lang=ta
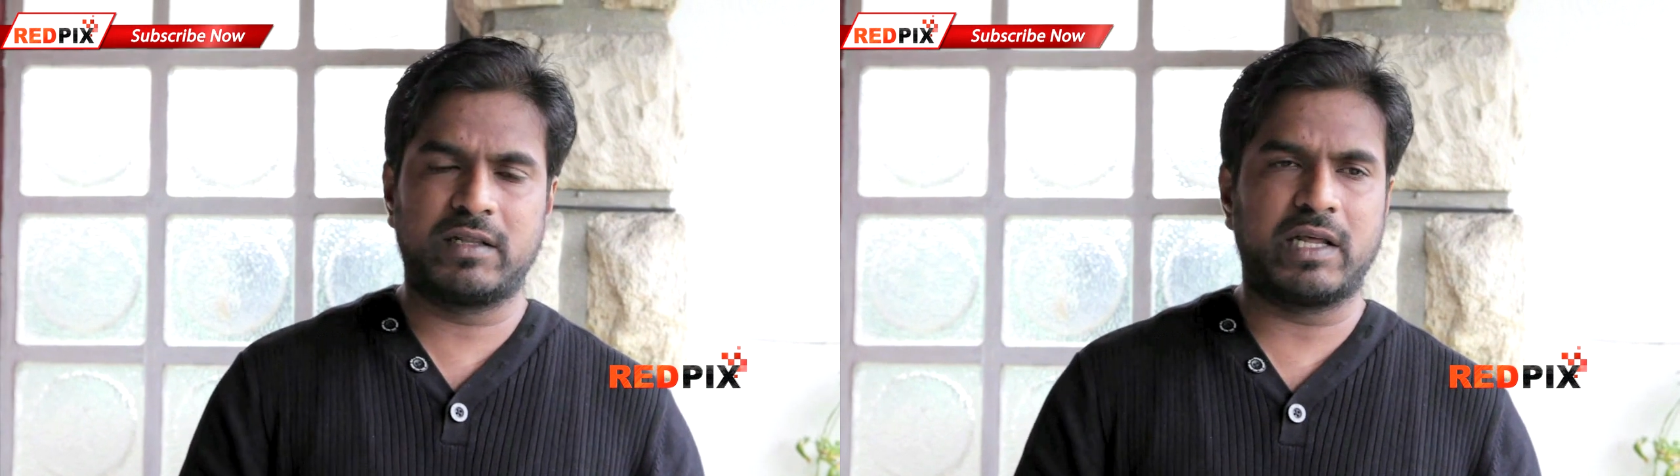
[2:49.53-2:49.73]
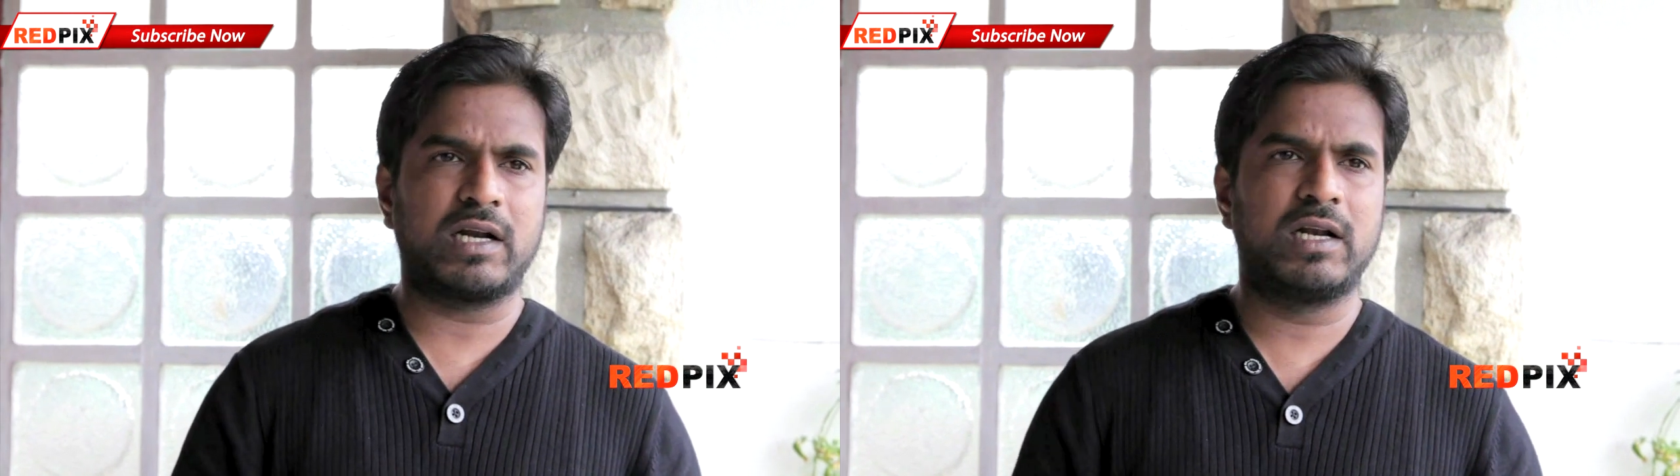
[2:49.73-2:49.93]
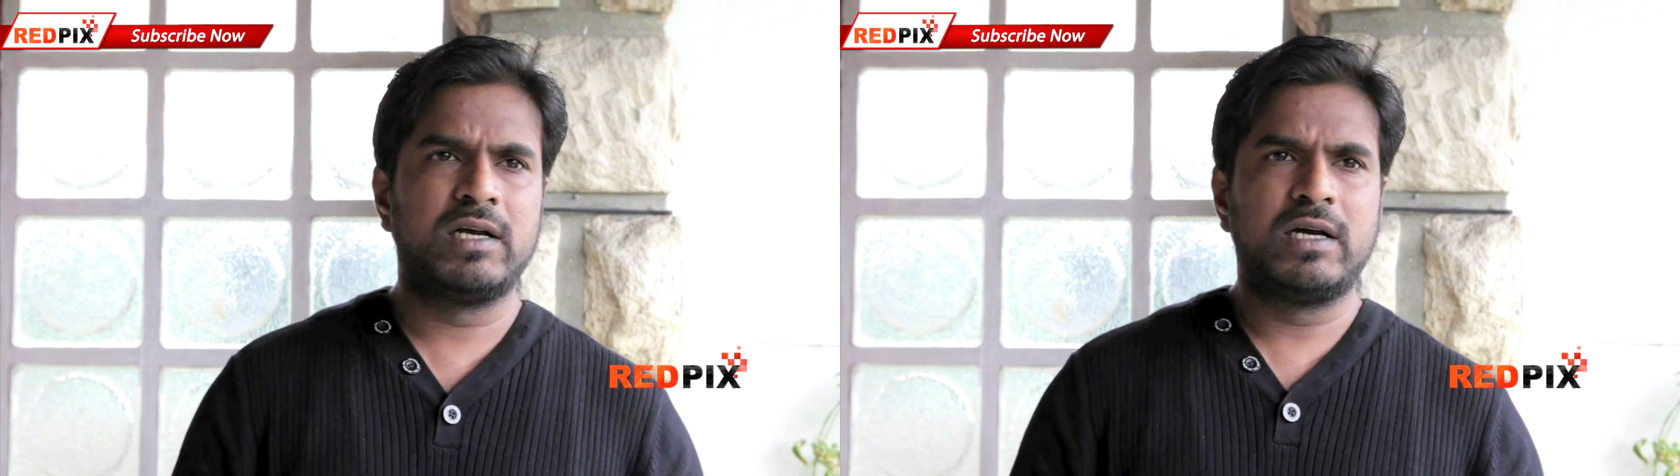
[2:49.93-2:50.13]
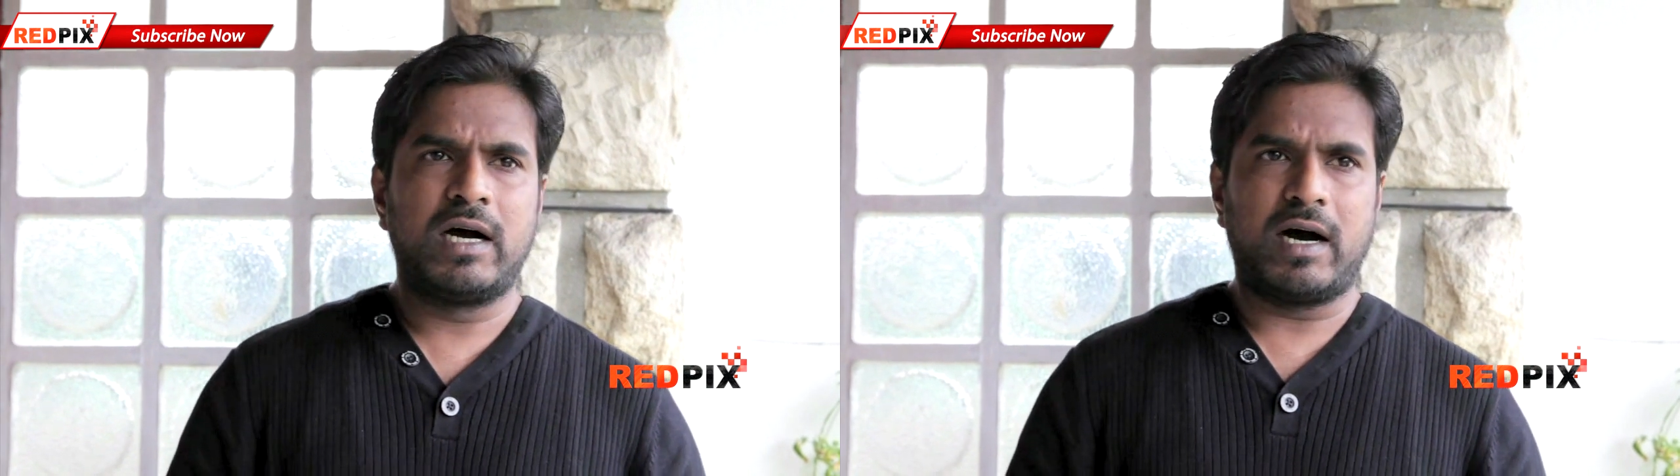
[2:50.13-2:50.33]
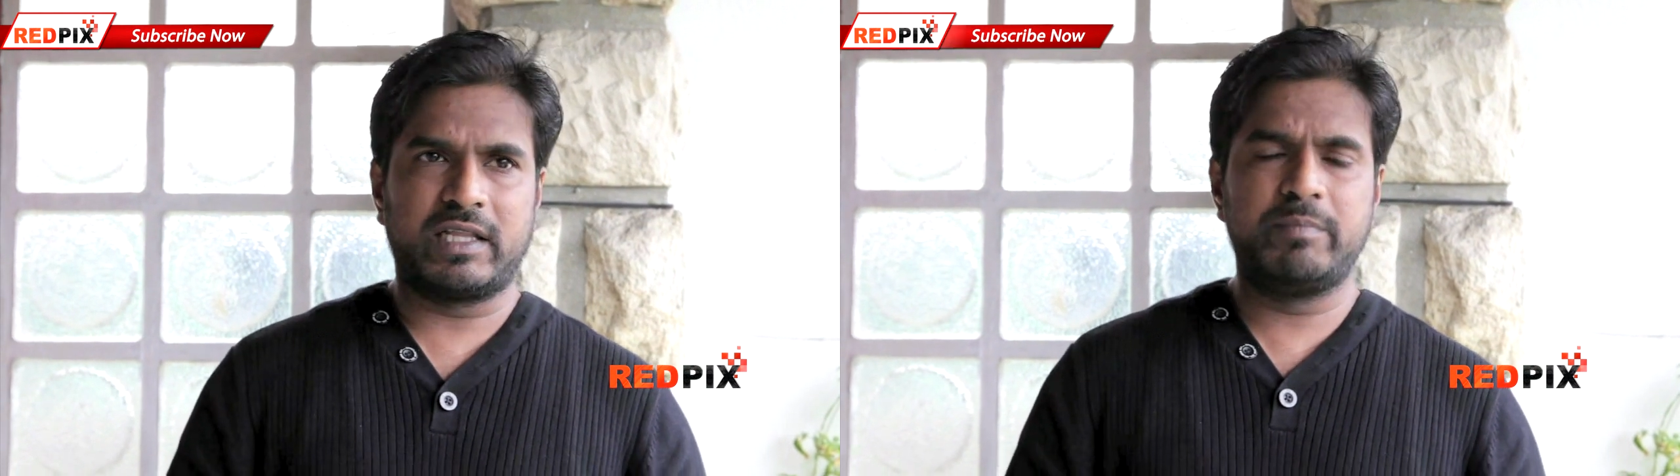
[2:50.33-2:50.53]
இருந்தார்கள்
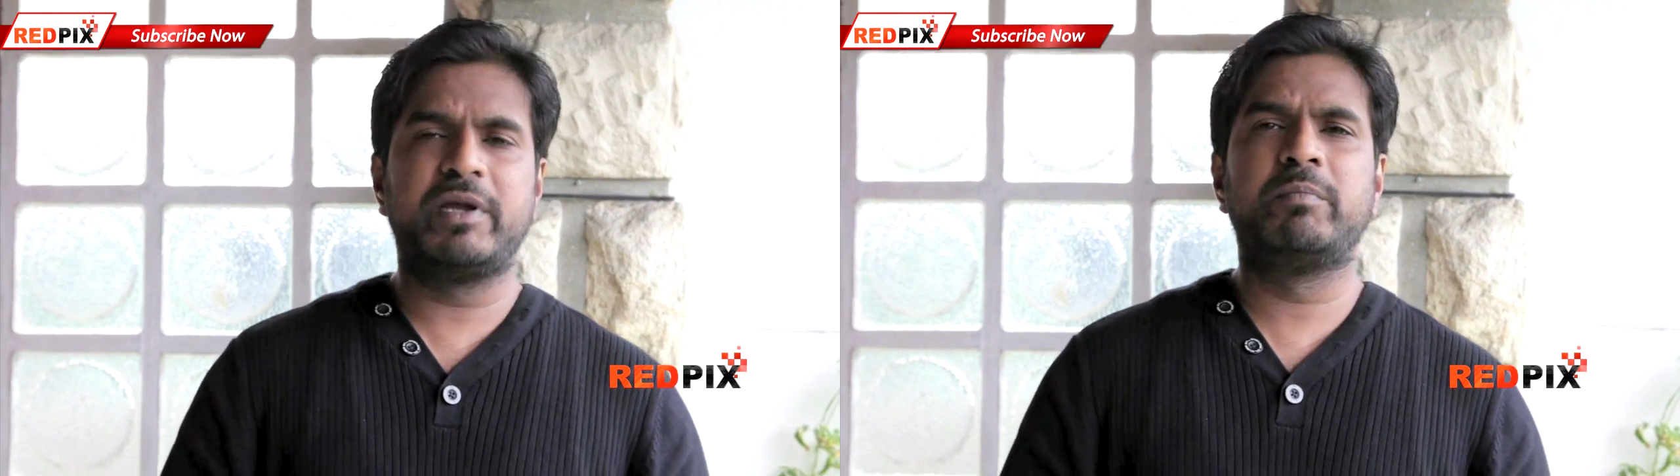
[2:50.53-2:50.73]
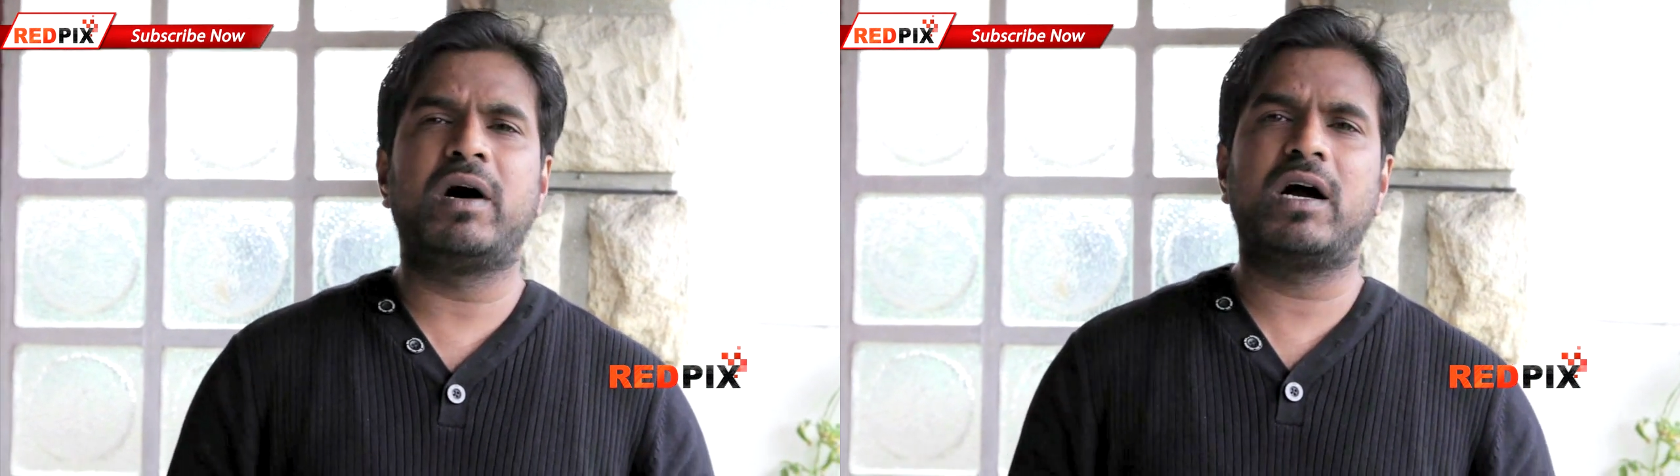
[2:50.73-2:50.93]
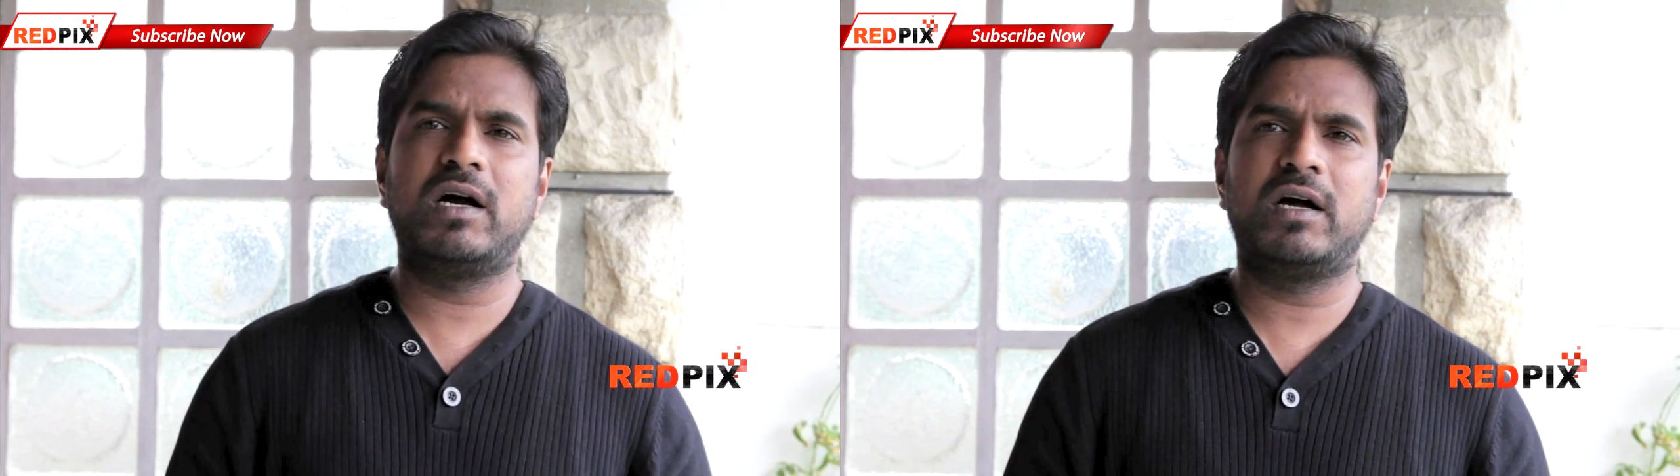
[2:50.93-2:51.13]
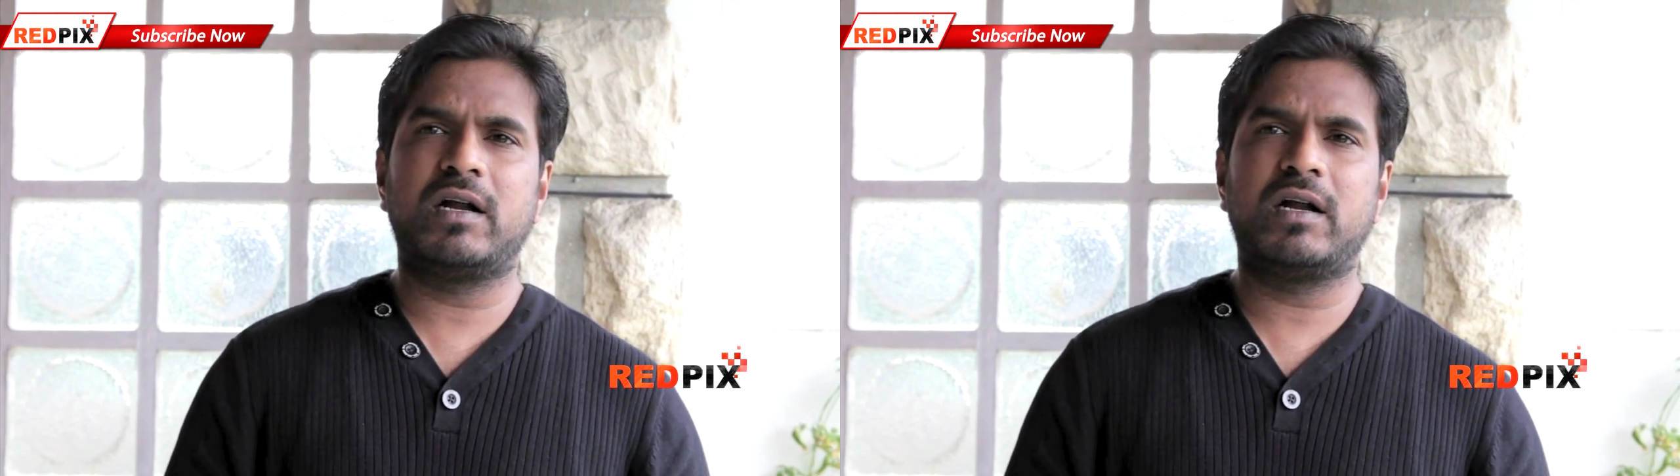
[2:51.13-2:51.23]
அதன் பின்பாக